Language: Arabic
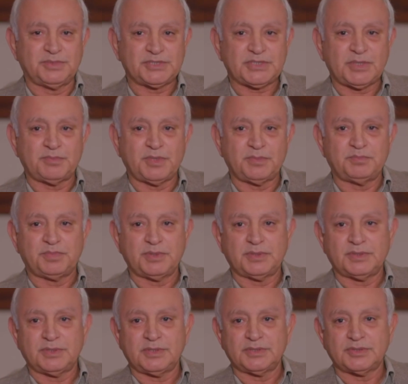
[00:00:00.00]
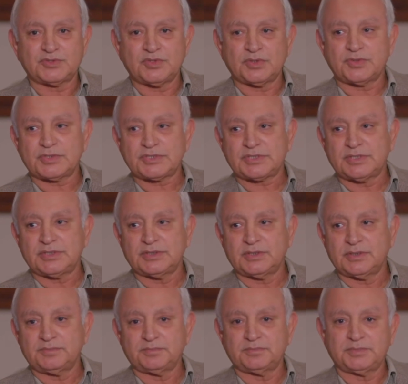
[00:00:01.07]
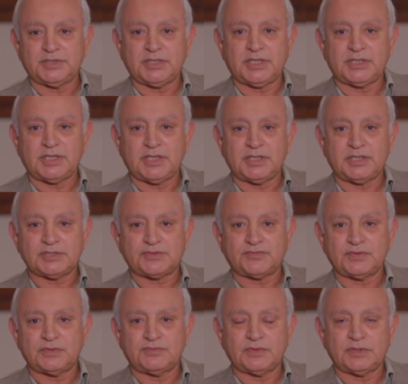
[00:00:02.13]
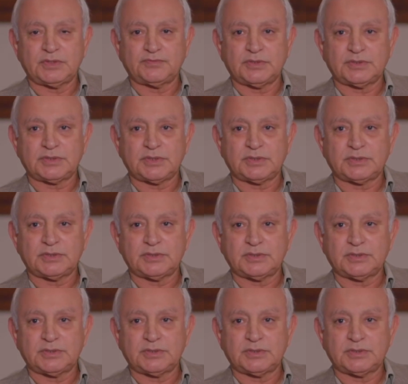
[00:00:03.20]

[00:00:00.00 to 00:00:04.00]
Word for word: بسبب صغر السن يعني أنا عشت في في فترة